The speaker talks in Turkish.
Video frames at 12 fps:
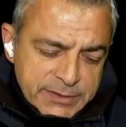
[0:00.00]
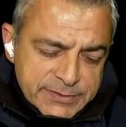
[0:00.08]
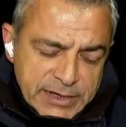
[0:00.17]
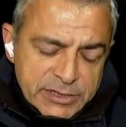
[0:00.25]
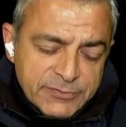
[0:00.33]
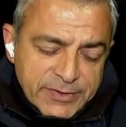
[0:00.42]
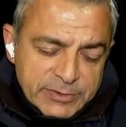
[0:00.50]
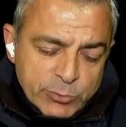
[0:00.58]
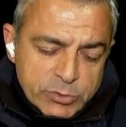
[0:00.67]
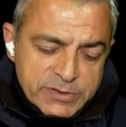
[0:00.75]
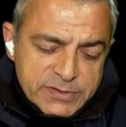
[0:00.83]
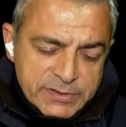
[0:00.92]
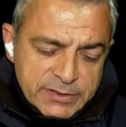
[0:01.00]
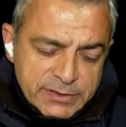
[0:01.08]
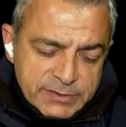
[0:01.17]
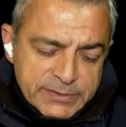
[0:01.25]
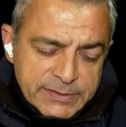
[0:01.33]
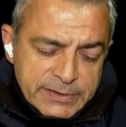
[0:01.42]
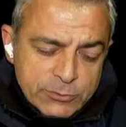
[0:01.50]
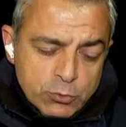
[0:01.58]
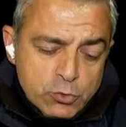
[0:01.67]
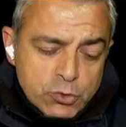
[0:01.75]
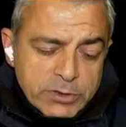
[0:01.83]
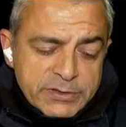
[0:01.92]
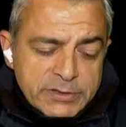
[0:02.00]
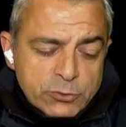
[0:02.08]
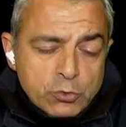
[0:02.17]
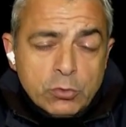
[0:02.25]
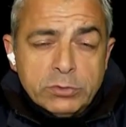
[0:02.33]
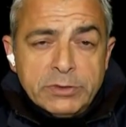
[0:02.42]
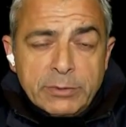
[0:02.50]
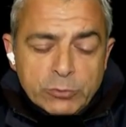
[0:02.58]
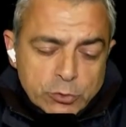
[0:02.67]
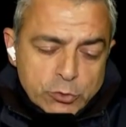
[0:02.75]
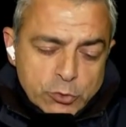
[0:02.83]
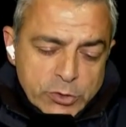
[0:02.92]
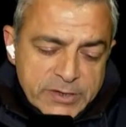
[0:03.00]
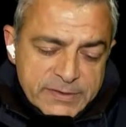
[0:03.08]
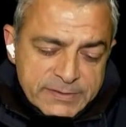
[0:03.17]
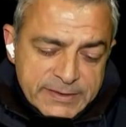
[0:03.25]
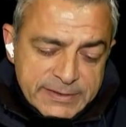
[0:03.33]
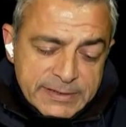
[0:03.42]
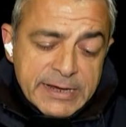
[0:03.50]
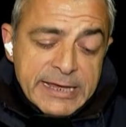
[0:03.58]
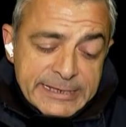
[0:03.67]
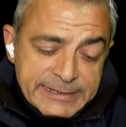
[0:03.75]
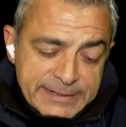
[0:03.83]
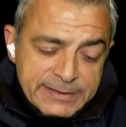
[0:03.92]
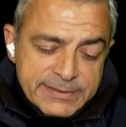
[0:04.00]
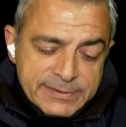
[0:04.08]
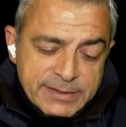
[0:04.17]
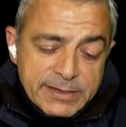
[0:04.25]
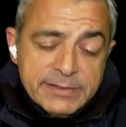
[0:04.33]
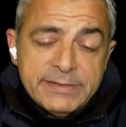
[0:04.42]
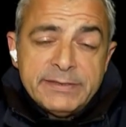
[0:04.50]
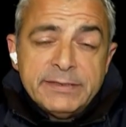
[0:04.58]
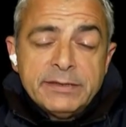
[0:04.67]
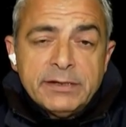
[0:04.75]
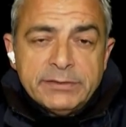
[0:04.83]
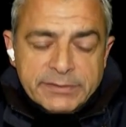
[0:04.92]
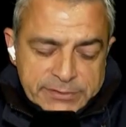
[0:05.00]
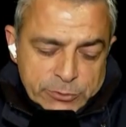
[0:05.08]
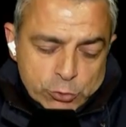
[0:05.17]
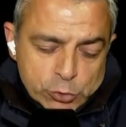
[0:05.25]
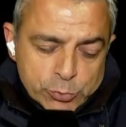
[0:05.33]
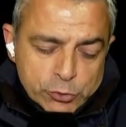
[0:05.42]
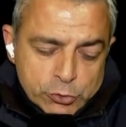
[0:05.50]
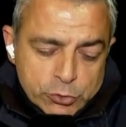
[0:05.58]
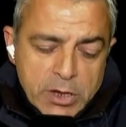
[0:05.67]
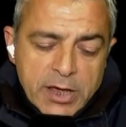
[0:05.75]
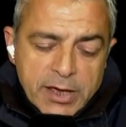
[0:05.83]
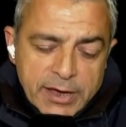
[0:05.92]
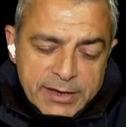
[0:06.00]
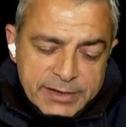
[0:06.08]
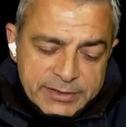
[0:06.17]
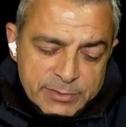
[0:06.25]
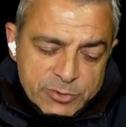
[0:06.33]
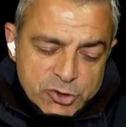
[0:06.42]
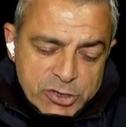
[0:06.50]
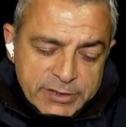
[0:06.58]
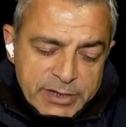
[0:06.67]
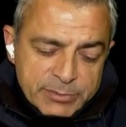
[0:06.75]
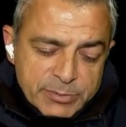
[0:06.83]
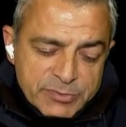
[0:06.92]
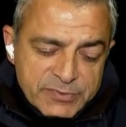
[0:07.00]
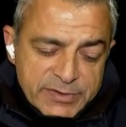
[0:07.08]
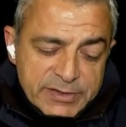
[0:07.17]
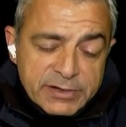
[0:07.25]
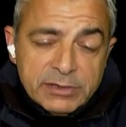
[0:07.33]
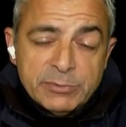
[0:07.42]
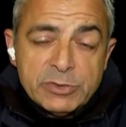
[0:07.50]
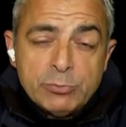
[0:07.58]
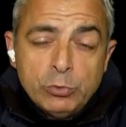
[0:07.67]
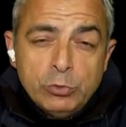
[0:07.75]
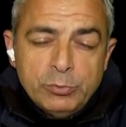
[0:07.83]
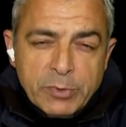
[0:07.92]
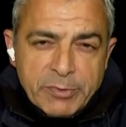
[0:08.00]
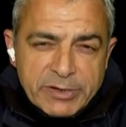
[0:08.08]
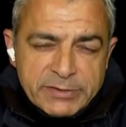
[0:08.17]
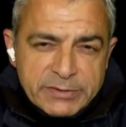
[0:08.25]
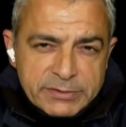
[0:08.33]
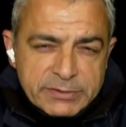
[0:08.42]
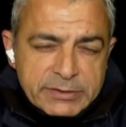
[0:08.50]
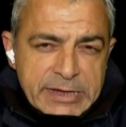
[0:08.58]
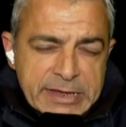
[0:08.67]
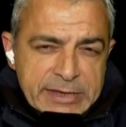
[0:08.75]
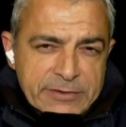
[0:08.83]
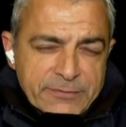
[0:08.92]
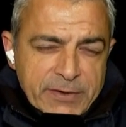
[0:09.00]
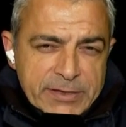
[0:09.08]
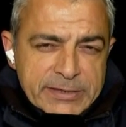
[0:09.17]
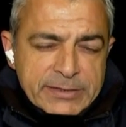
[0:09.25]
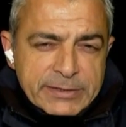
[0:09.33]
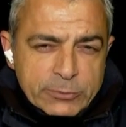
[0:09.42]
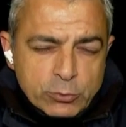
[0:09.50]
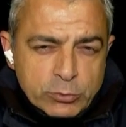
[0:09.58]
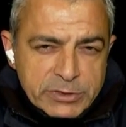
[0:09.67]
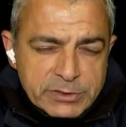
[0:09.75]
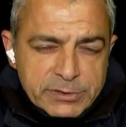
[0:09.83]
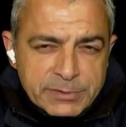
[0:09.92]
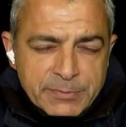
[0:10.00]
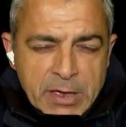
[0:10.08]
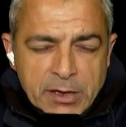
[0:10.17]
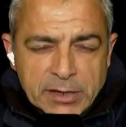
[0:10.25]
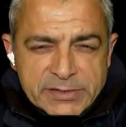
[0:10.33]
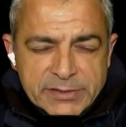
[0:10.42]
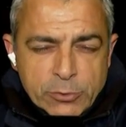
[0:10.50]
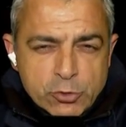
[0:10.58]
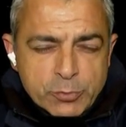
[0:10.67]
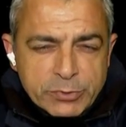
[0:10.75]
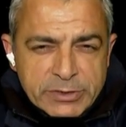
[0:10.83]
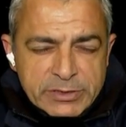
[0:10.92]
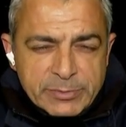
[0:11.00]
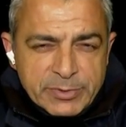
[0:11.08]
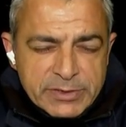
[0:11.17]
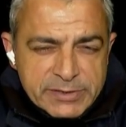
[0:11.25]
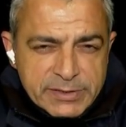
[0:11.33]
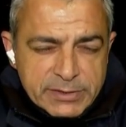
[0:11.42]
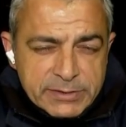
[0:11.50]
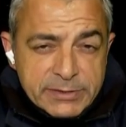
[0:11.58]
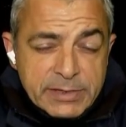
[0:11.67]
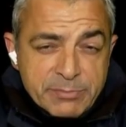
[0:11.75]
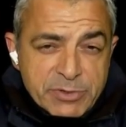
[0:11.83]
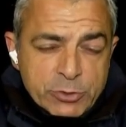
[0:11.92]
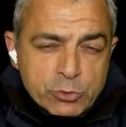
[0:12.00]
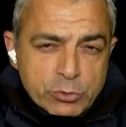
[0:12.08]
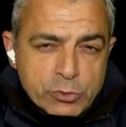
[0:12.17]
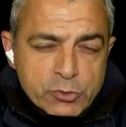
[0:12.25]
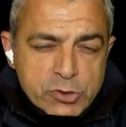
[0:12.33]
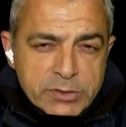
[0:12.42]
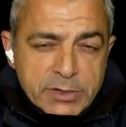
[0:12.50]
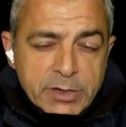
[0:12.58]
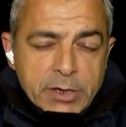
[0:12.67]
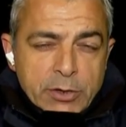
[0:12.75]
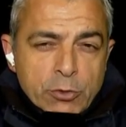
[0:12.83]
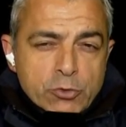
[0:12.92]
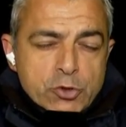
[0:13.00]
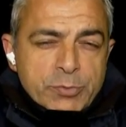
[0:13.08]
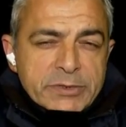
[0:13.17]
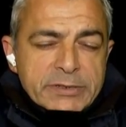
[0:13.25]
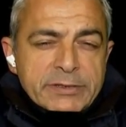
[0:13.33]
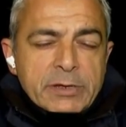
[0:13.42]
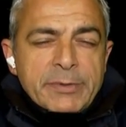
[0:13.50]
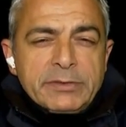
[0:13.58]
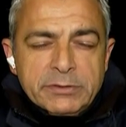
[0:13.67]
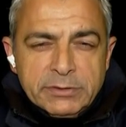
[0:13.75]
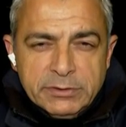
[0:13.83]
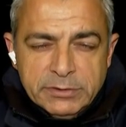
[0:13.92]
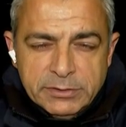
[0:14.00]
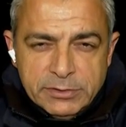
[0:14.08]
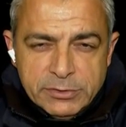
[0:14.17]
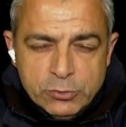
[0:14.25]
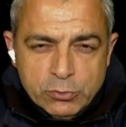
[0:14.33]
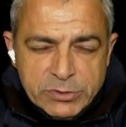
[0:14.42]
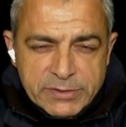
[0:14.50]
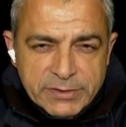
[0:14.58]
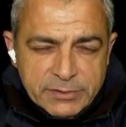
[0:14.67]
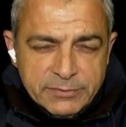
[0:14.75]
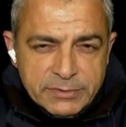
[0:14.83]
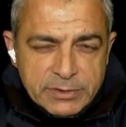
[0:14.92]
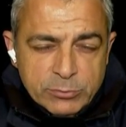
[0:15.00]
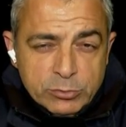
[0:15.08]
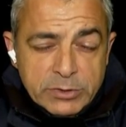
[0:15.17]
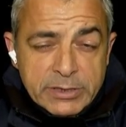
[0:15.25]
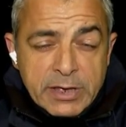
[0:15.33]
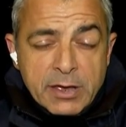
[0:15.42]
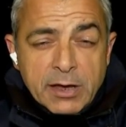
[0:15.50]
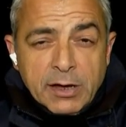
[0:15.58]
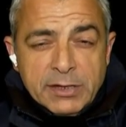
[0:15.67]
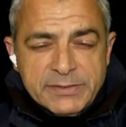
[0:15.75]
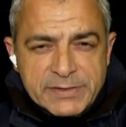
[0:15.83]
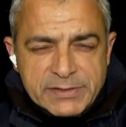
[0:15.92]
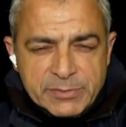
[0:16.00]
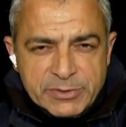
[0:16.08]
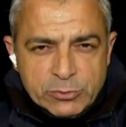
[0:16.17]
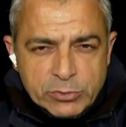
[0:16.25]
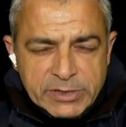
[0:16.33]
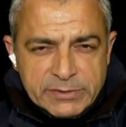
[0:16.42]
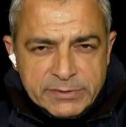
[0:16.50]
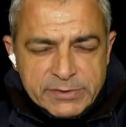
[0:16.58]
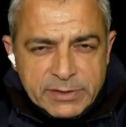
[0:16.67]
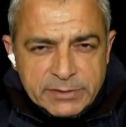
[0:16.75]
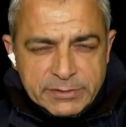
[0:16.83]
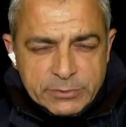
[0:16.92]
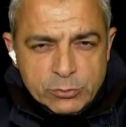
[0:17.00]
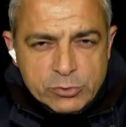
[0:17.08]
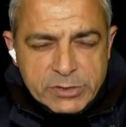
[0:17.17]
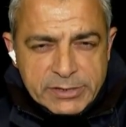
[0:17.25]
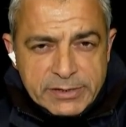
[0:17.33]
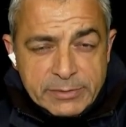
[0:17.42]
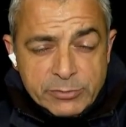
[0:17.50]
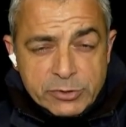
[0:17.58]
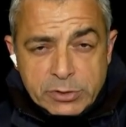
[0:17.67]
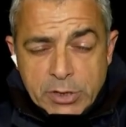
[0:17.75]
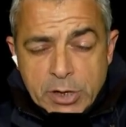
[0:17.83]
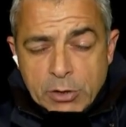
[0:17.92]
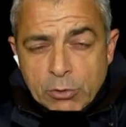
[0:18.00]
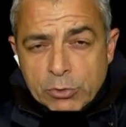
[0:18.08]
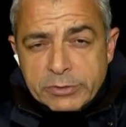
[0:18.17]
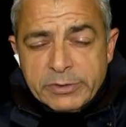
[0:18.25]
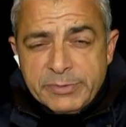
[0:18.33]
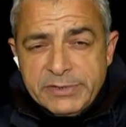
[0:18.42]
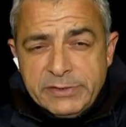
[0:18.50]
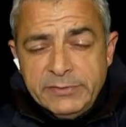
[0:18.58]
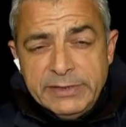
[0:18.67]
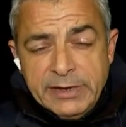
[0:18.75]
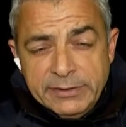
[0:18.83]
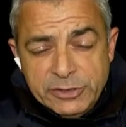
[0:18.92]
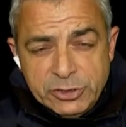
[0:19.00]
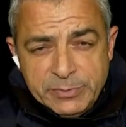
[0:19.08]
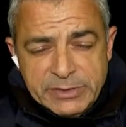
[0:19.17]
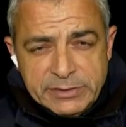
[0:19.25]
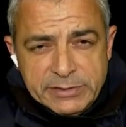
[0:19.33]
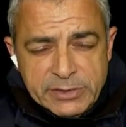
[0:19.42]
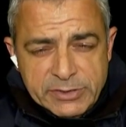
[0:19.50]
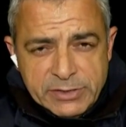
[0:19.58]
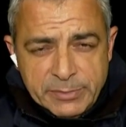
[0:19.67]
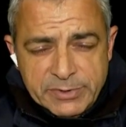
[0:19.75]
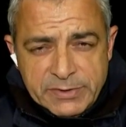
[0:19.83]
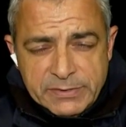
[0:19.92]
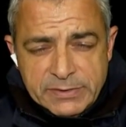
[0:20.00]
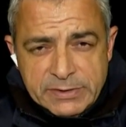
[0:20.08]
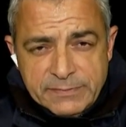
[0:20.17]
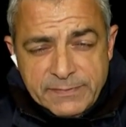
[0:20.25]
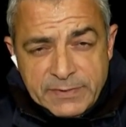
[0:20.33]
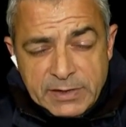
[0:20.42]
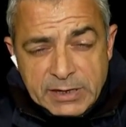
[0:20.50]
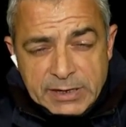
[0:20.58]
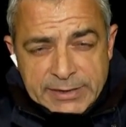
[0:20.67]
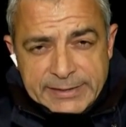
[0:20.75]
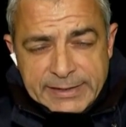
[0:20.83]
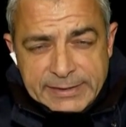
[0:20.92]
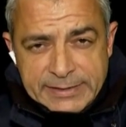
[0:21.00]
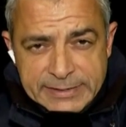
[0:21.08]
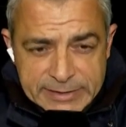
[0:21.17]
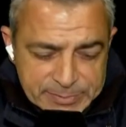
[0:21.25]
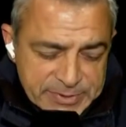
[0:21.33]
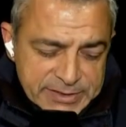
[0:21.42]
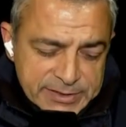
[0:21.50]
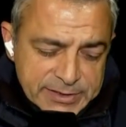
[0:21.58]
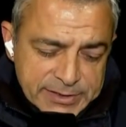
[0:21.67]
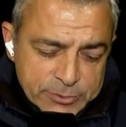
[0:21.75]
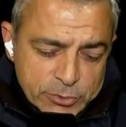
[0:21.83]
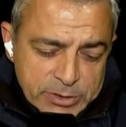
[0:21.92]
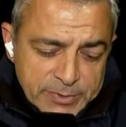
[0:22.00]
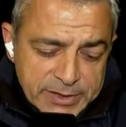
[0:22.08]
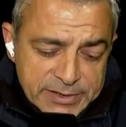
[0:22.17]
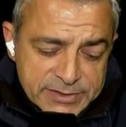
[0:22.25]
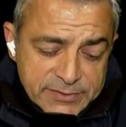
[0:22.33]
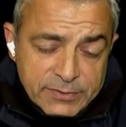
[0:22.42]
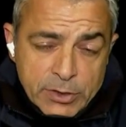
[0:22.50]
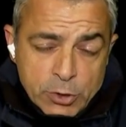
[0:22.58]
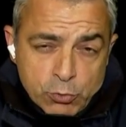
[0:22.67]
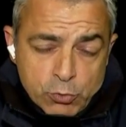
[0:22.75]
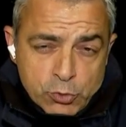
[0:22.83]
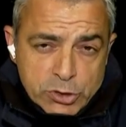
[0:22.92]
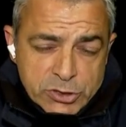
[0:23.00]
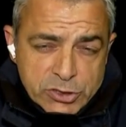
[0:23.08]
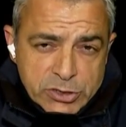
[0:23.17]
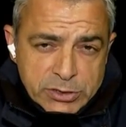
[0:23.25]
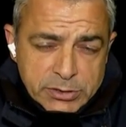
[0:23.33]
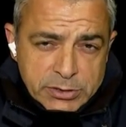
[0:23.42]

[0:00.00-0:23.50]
Terrifat bölgesinden atılan 3 adet çok namlulu roket atar Kilis'te sınır hattına düşmüştür. Herhangi bir can kaybımız ve yaralımız bulunmamaktadır ifadeleri kullanıldı. Aslında Öncüpınar'a yapılan saldırıdan bir süre önce de Öncüpınar'ın hemen e, Suriye tarafında bulunan Azez'e bir roketli saldırı düzenlenmişti. Orada bir sivil yerleşim yerine isabet etti ve gelen ilk bilgilere göre maalesef 3 kişi